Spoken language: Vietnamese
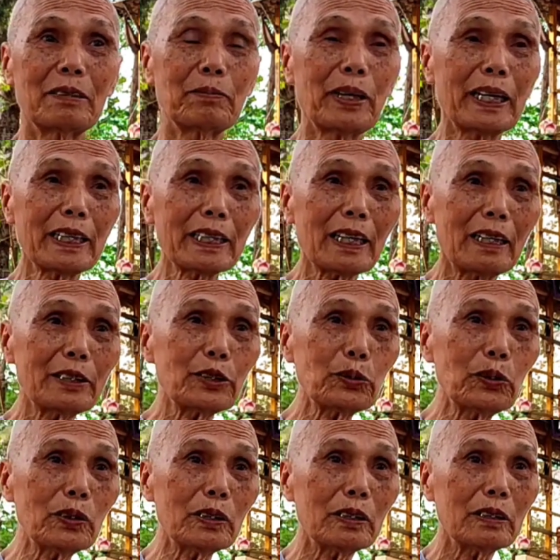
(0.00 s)
Miên nó khởi
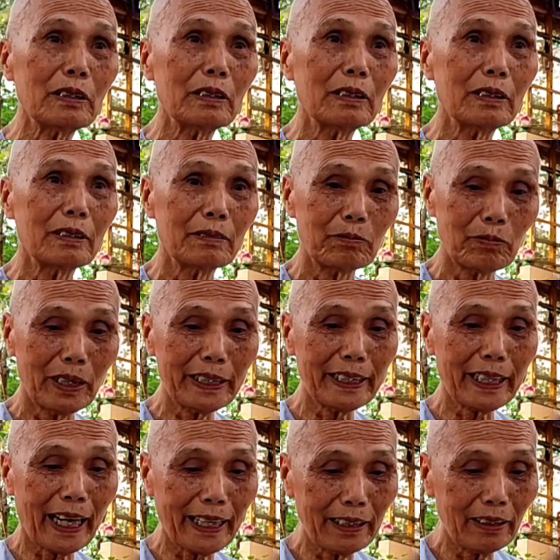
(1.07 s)
xuống bởi vì
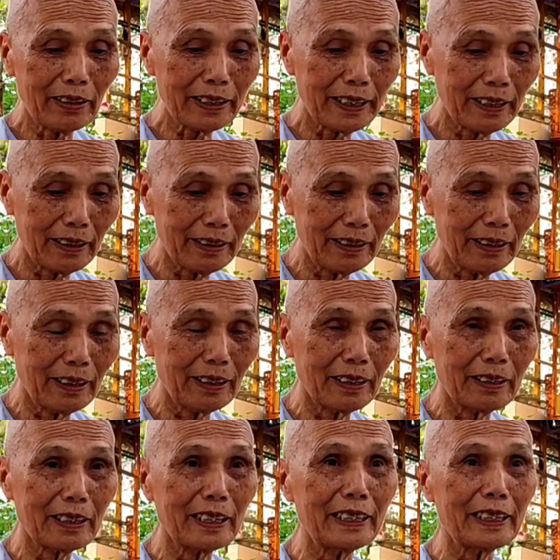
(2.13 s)
thầy đó
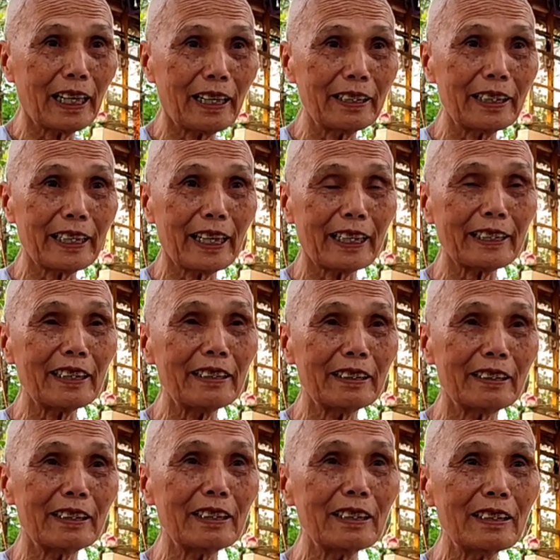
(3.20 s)
ký tên thầy gạch chính
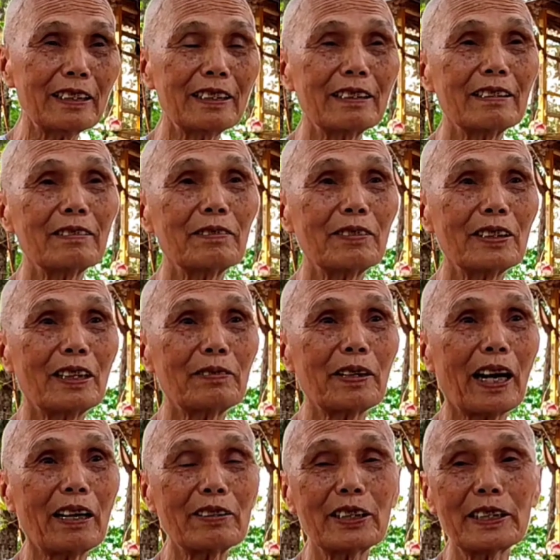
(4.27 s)
giữa đồng
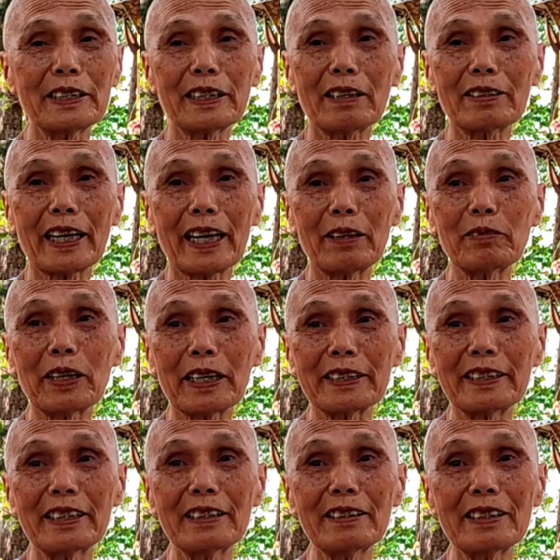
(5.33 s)
đạo nói sao thầy không gạch
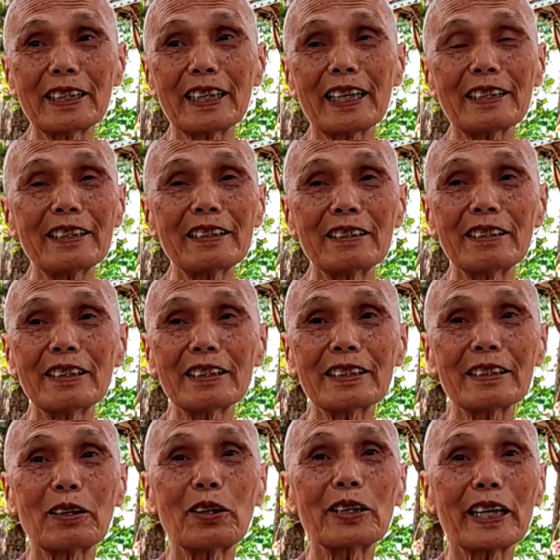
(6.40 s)
dưới thầy gạch chính giữa
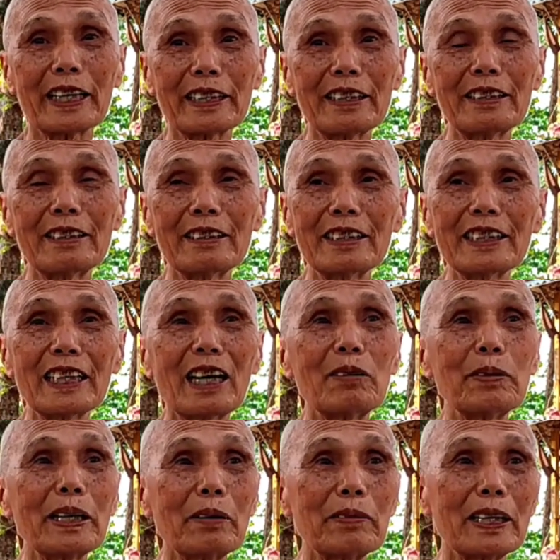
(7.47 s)
tôi gạch chính giữa sao
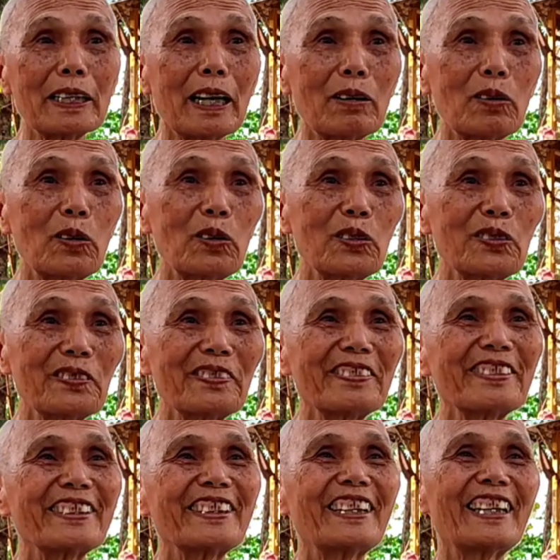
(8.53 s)
mấy ông ở đâu
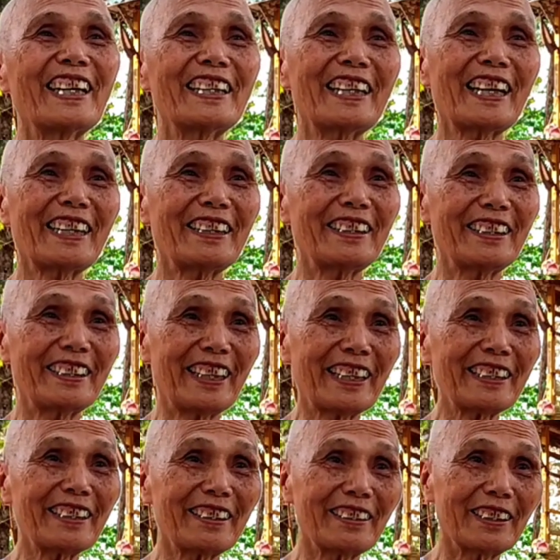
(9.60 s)
cho nên thầy thì gạch
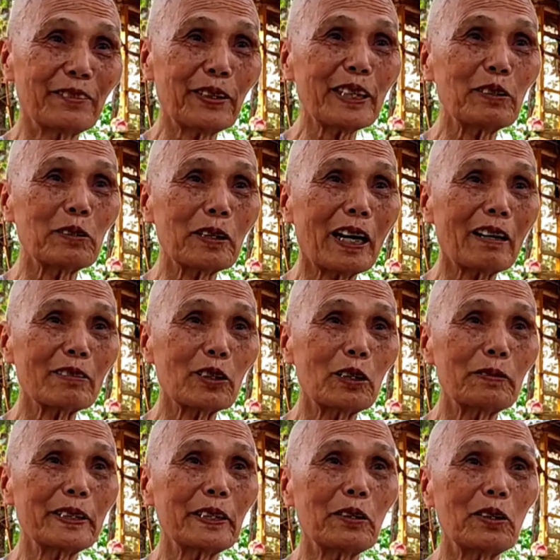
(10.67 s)
chừa mấy cụ lao cho
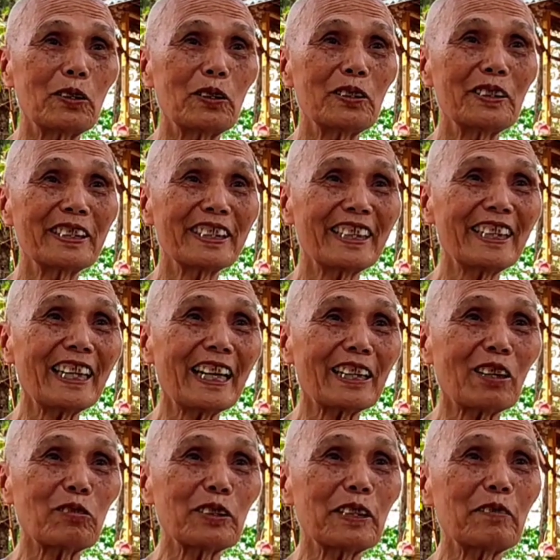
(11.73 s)
mình vô kiến an
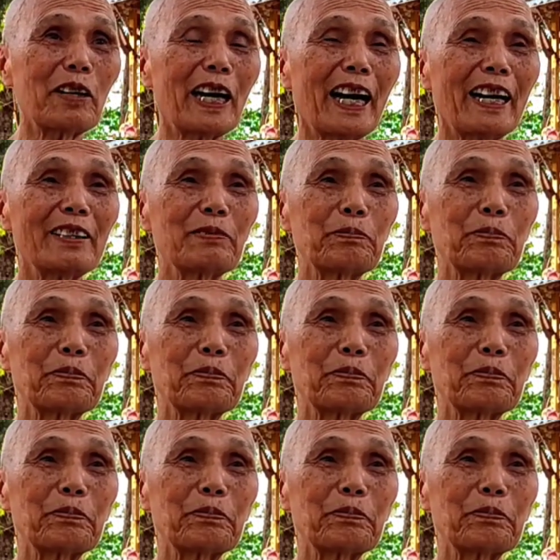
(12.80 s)
tông liên hòa